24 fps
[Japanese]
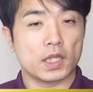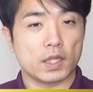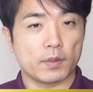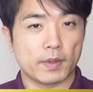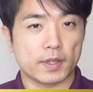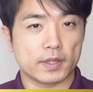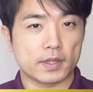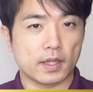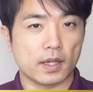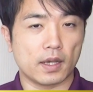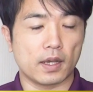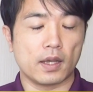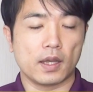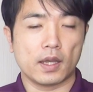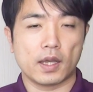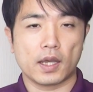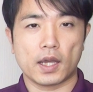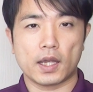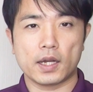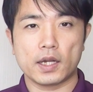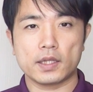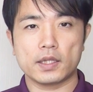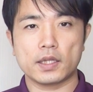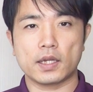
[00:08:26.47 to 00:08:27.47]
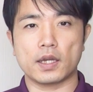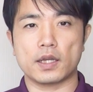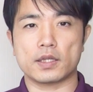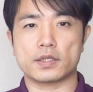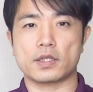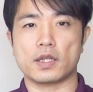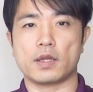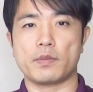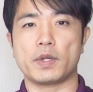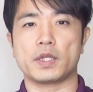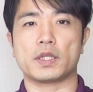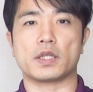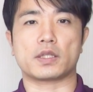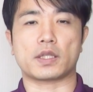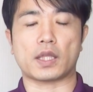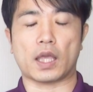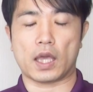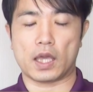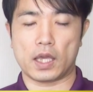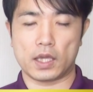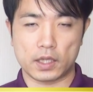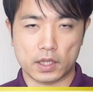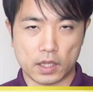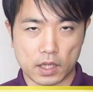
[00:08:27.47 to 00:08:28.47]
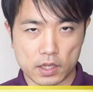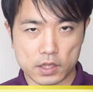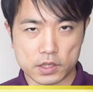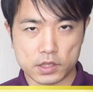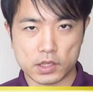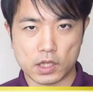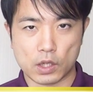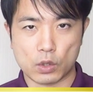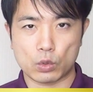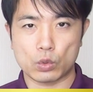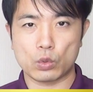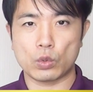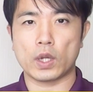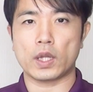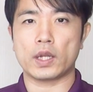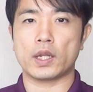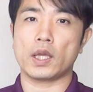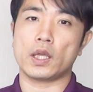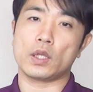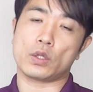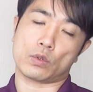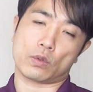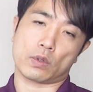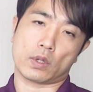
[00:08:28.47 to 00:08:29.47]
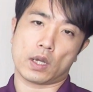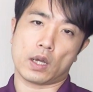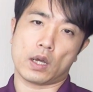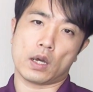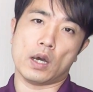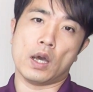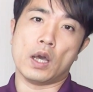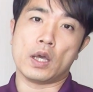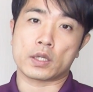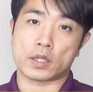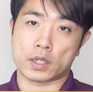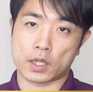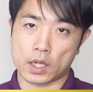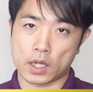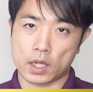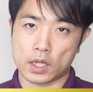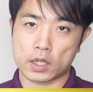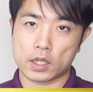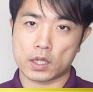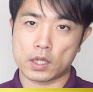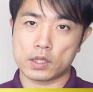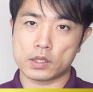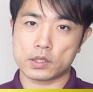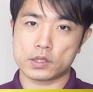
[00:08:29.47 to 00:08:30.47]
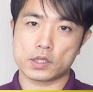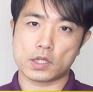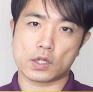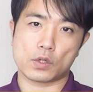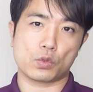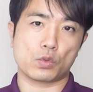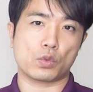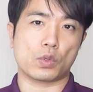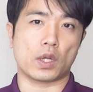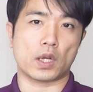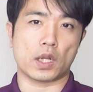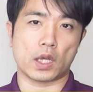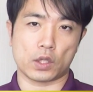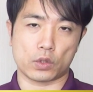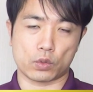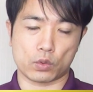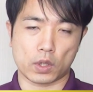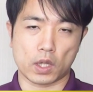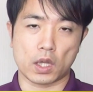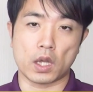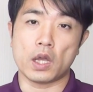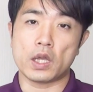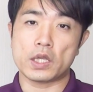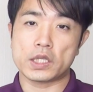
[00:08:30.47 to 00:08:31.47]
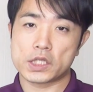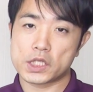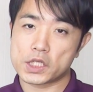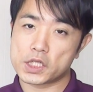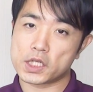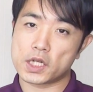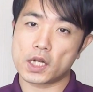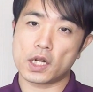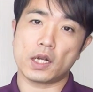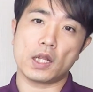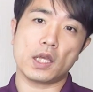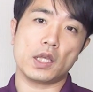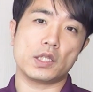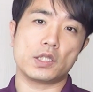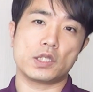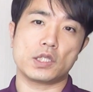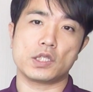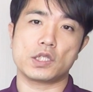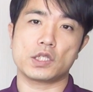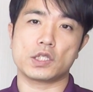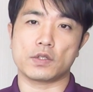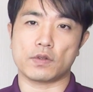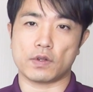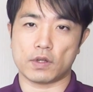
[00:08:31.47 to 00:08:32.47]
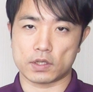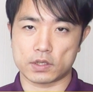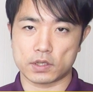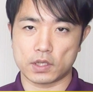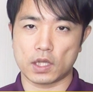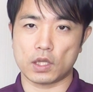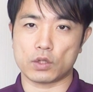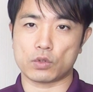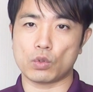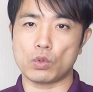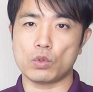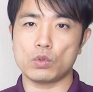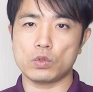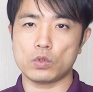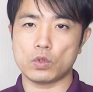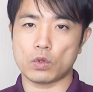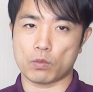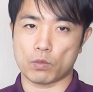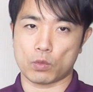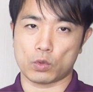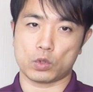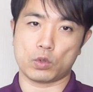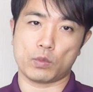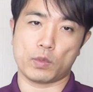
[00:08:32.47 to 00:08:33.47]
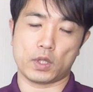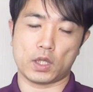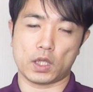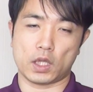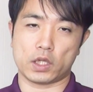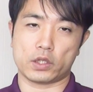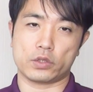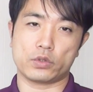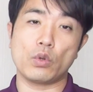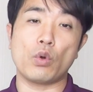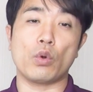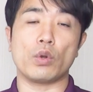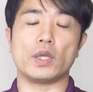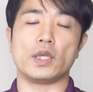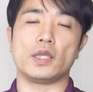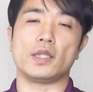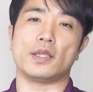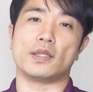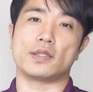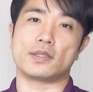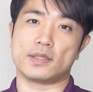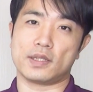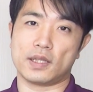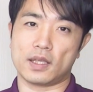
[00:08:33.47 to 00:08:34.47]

でまたあなたがですね、まだ体験したことがないとか経験したことがないとか知らない知識をですね、どんどん求めていくといいです